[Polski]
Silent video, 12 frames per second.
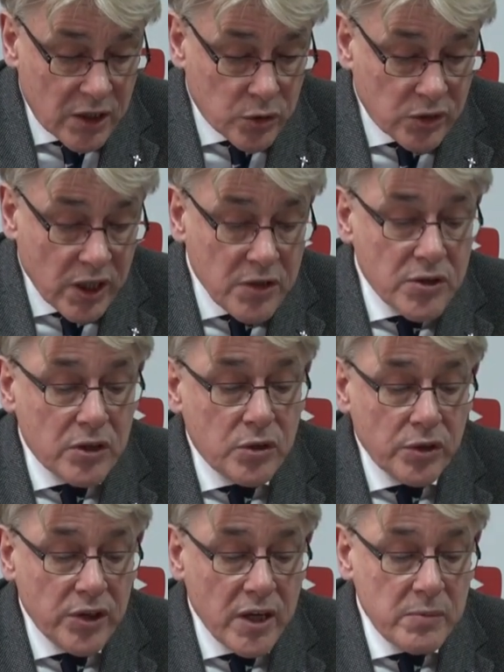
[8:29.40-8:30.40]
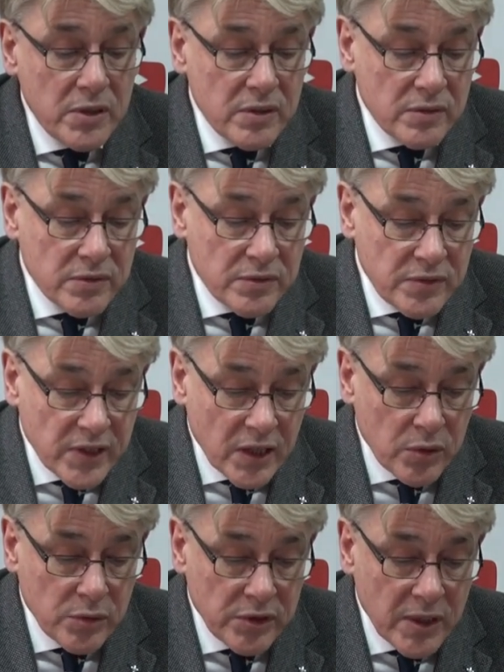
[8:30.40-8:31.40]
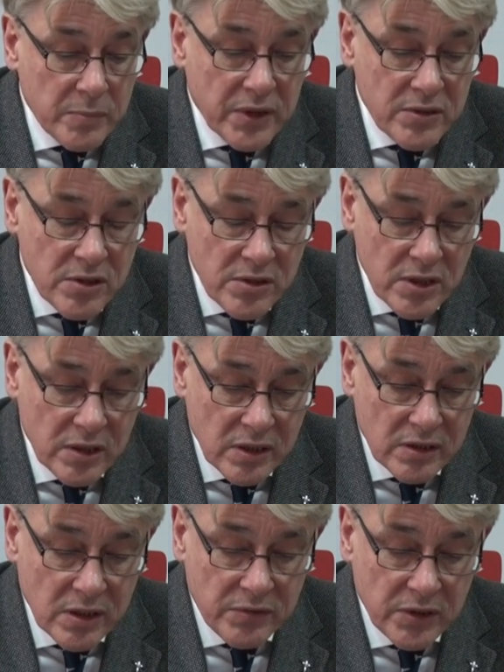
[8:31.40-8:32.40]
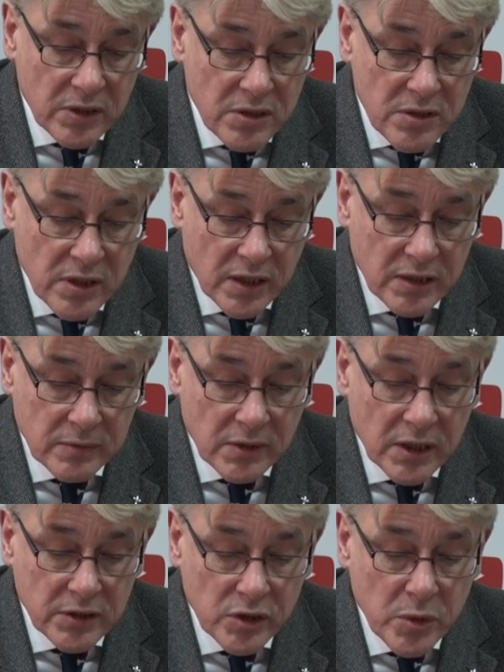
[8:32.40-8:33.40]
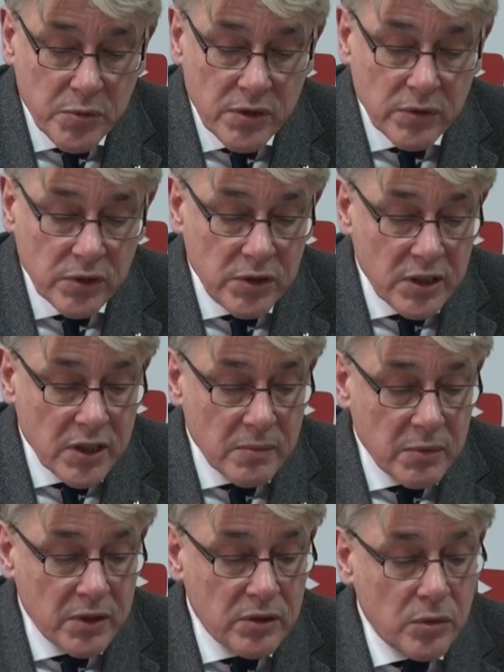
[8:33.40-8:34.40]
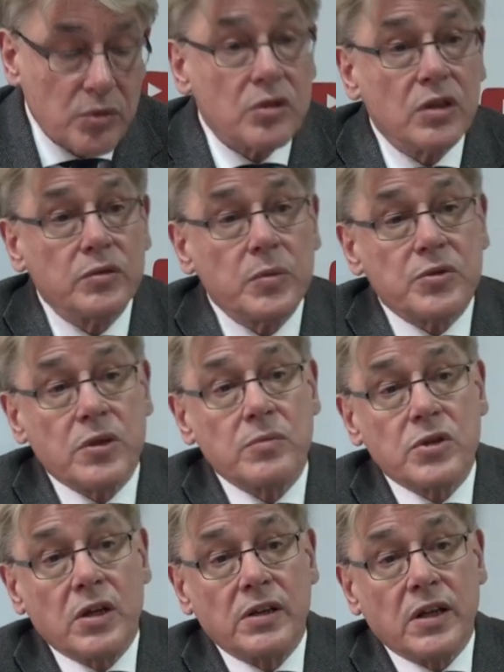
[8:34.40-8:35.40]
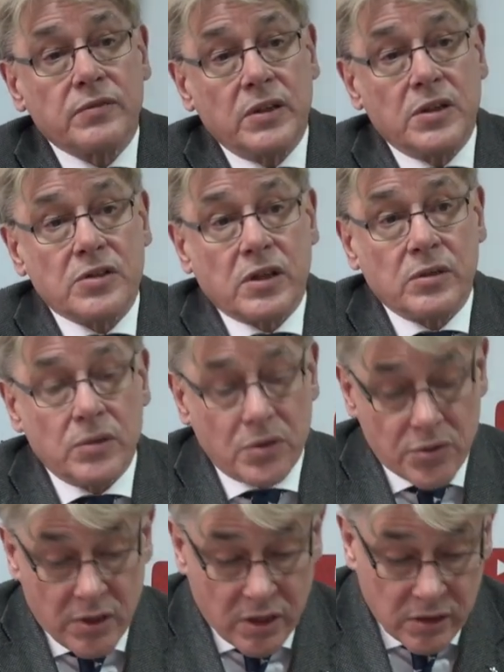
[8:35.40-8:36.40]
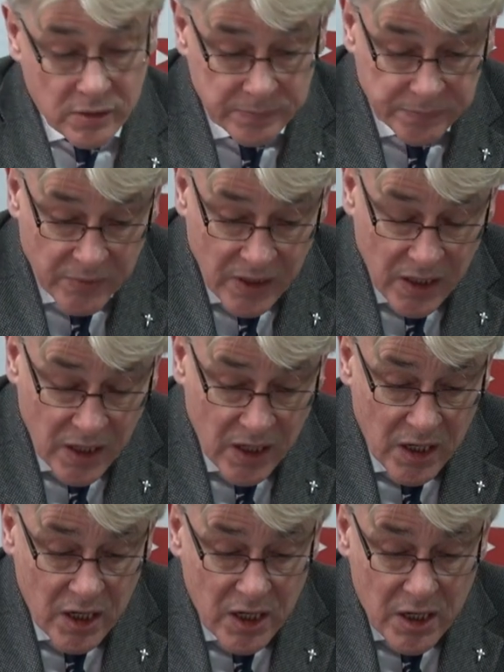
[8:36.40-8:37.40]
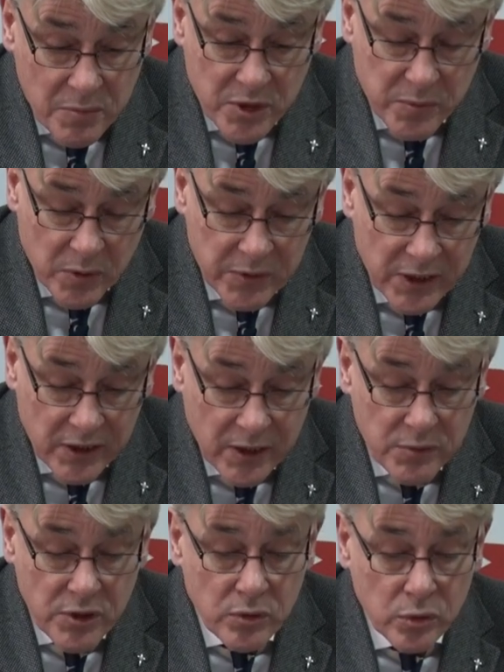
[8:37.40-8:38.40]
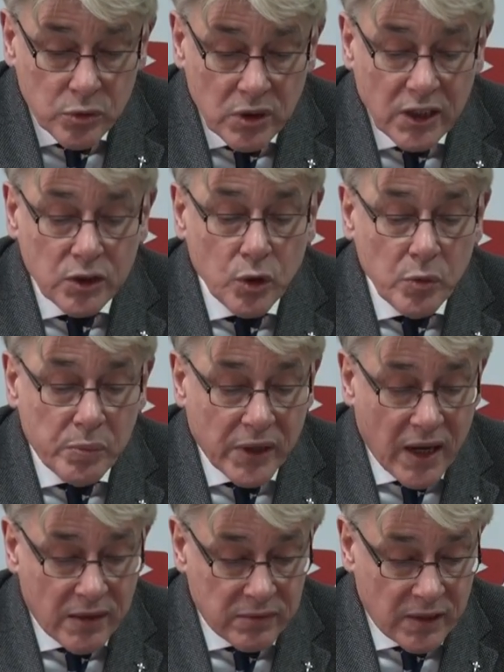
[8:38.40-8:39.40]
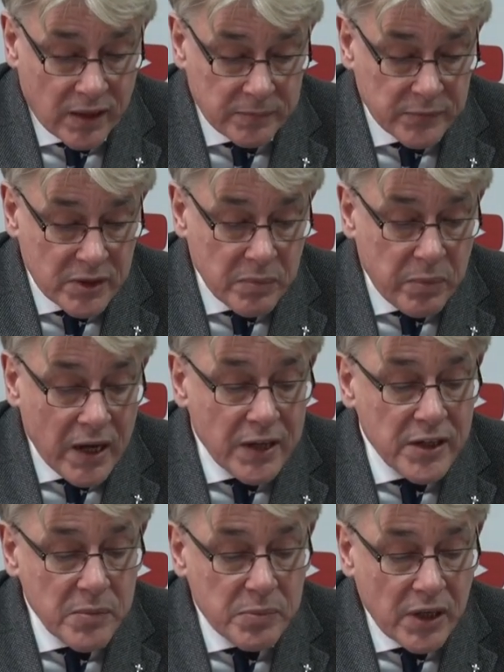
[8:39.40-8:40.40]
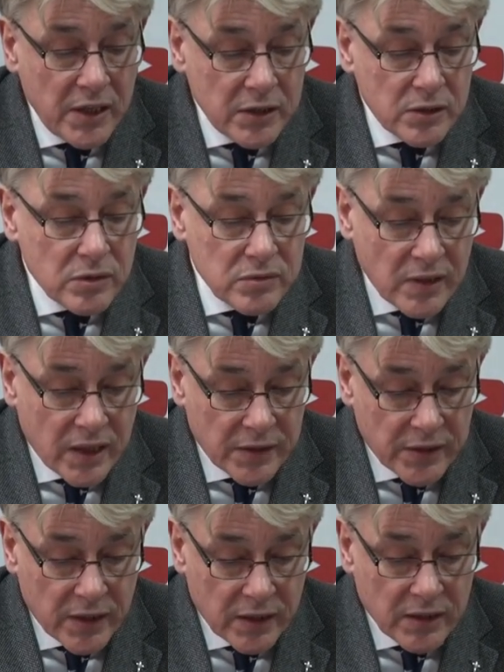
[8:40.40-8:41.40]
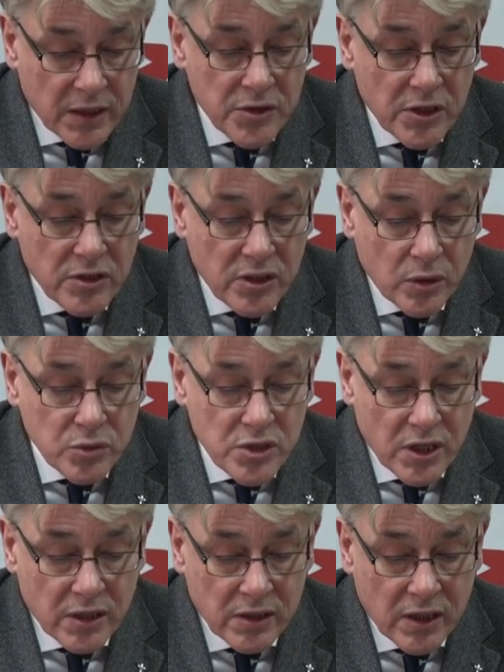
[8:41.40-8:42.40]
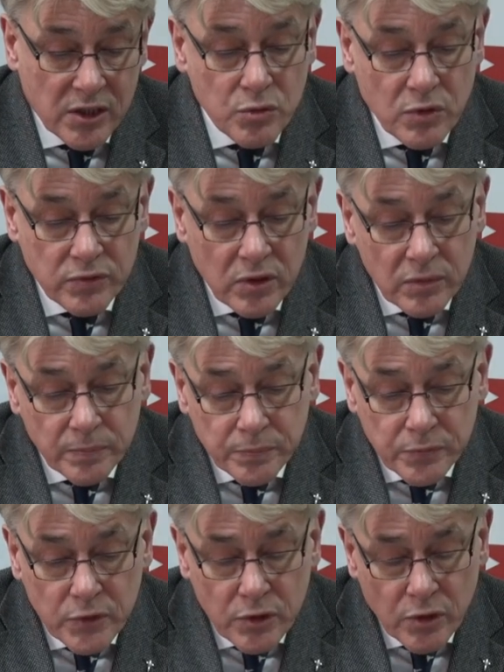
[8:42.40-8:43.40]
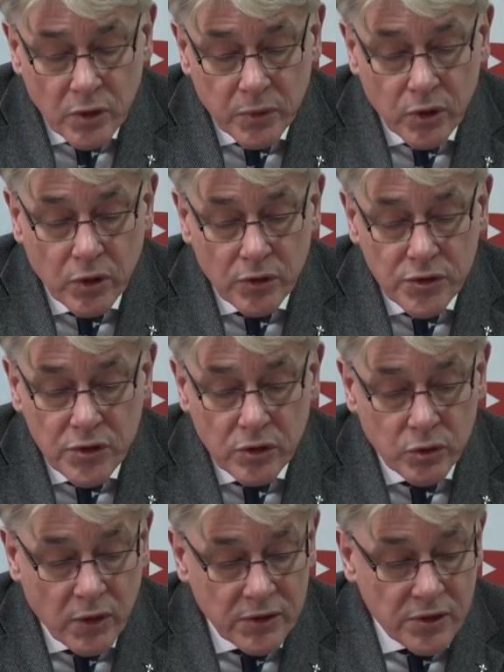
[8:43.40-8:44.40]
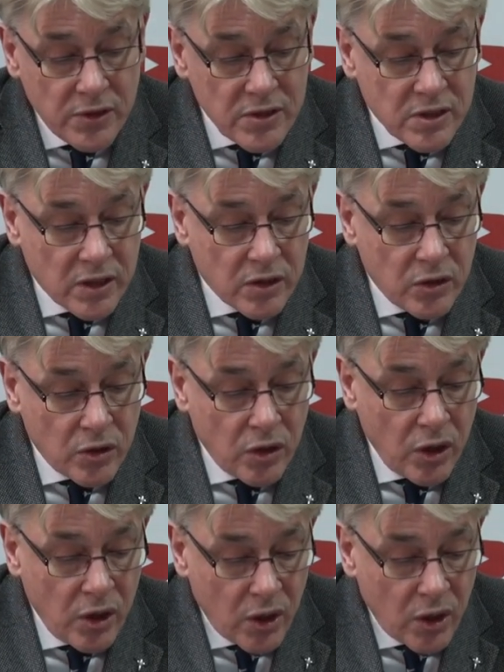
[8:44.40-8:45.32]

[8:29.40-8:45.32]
tu także toniemy w wielu nieprecyzyjnych definicjach, dlatego przewodnikiem będą znowu przemyślenia Feliksa Konecznego. Przypomina nam, że kultura to uprawa, dbanie, pielęgnowanie, a także kształcenie. słowo to pochodzi od łacińskiego